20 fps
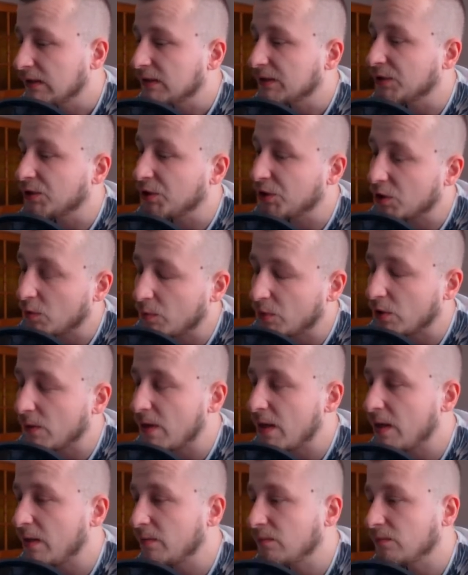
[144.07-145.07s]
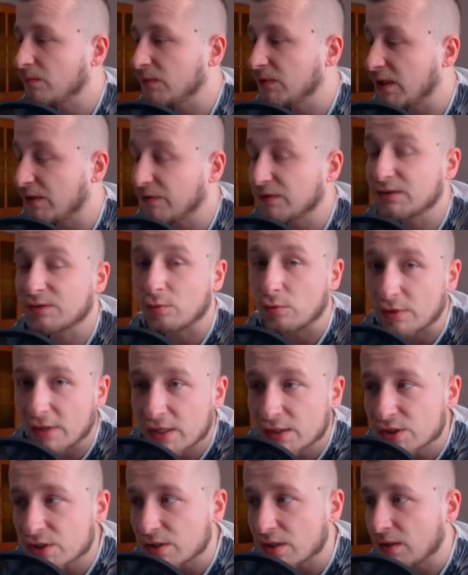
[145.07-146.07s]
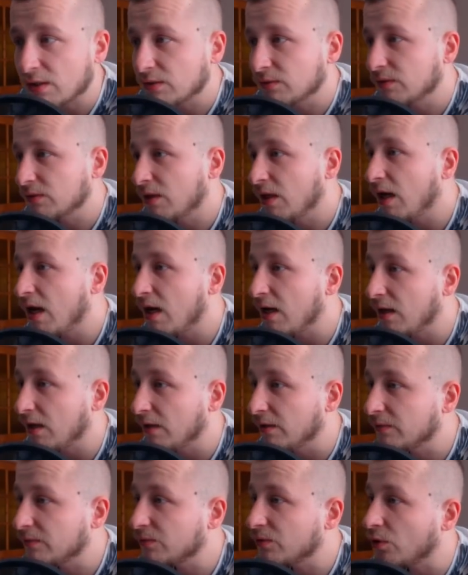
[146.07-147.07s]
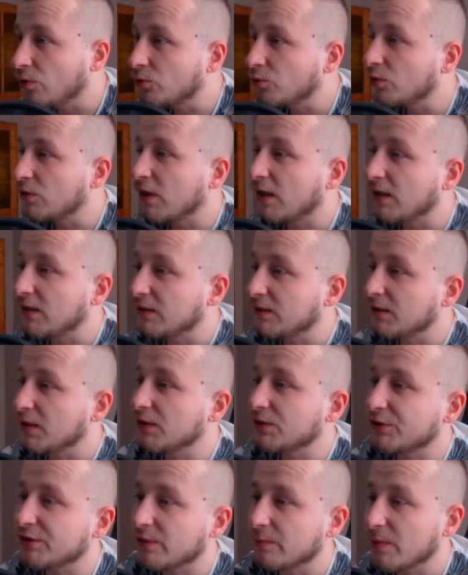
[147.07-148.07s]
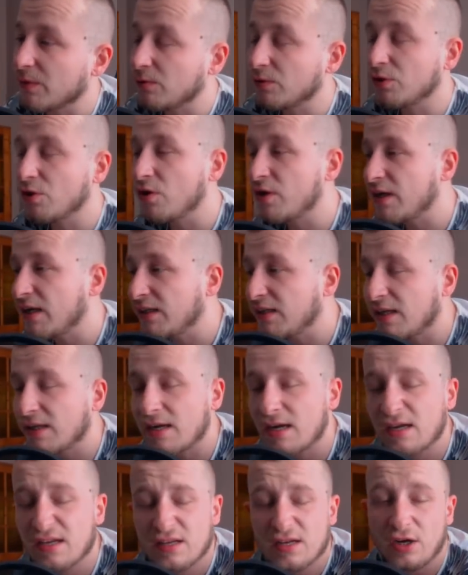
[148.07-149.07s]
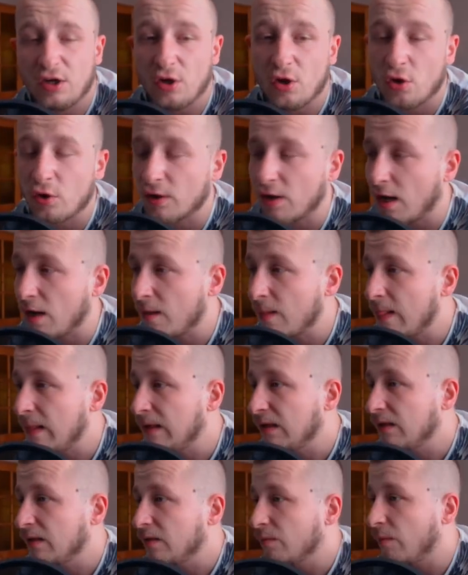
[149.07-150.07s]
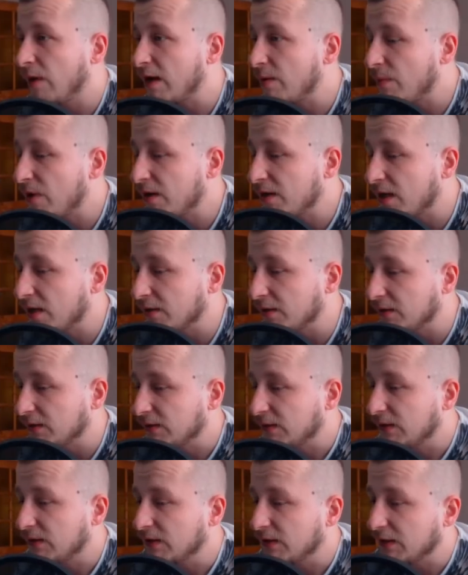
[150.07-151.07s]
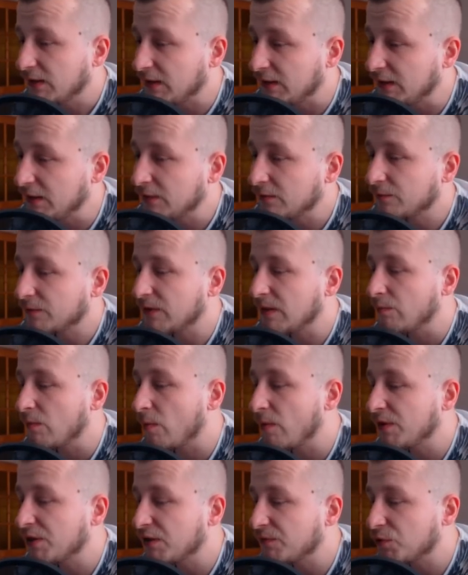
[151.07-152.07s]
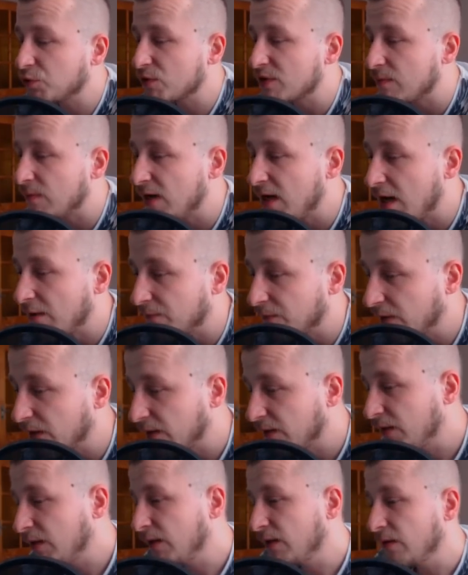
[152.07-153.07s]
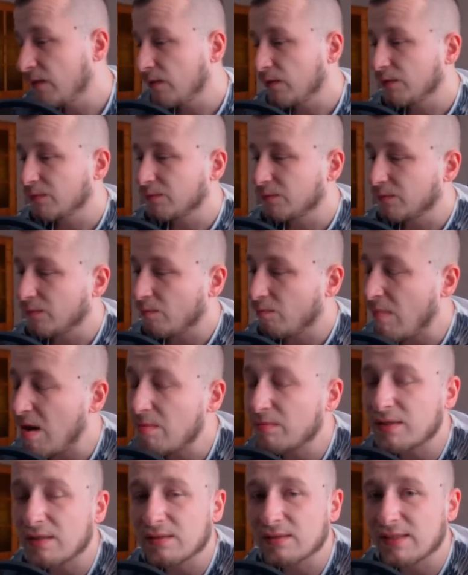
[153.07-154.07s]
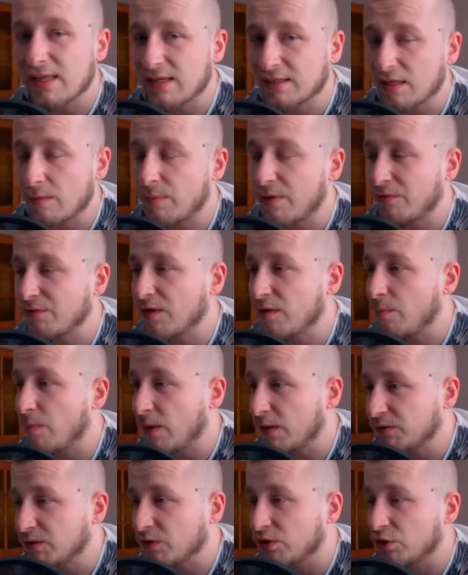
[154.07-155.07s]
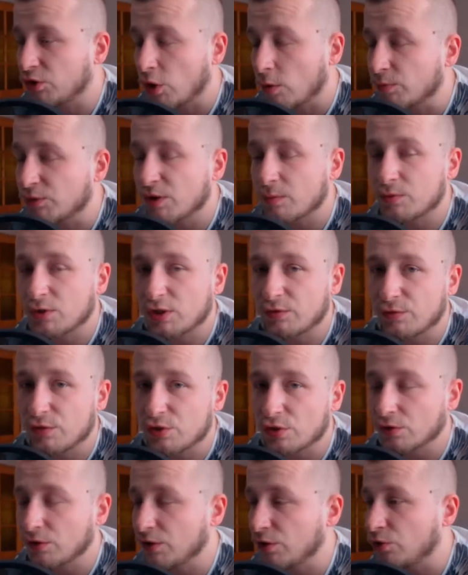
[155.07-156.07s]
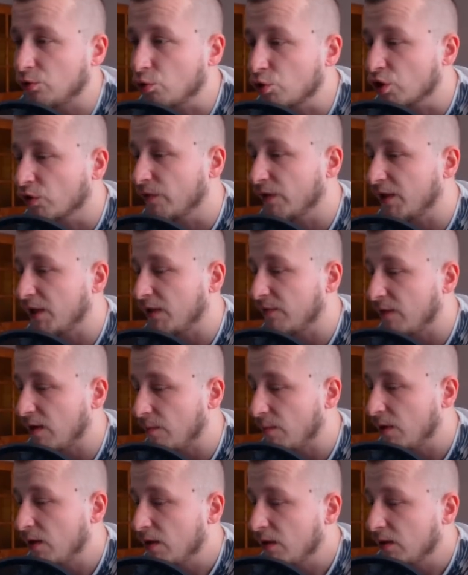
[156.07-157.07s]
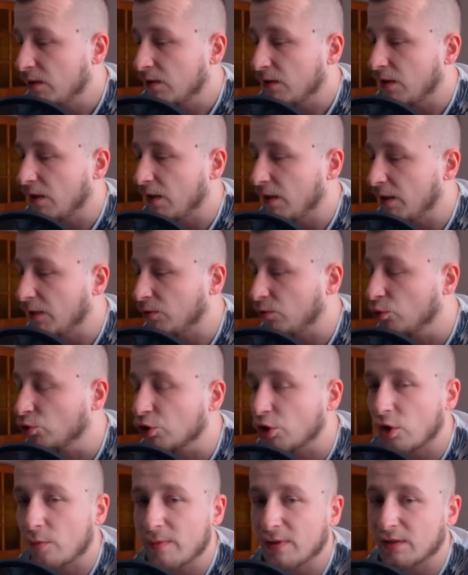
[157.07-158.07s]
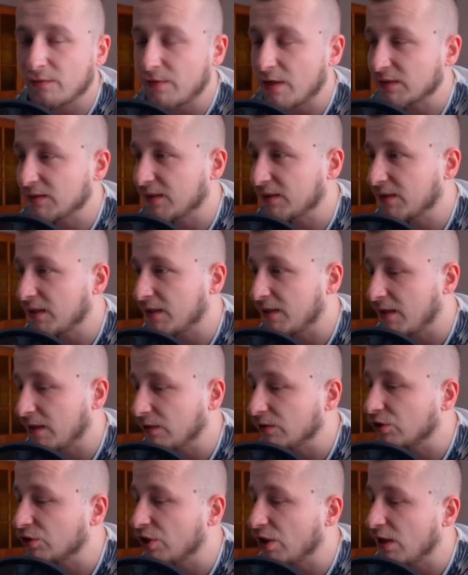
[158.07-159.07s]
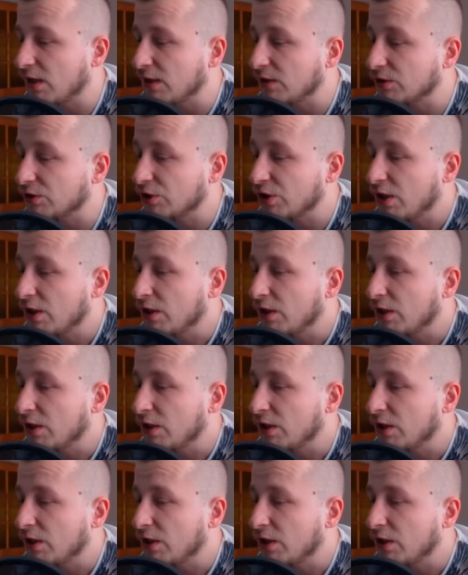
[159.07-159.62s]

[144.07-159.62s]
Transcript: No i obrona nawet skuteczna, ale on tutaj jeszcze miał Hogridera, Loga, Barbariany. I w tym momencie wyrzucam lawę. Mam ten deck naprawdę bardzo dobrze przećwiczony, dużo wygrywam, e, dużo robię gwiazdek na Grand Challenge,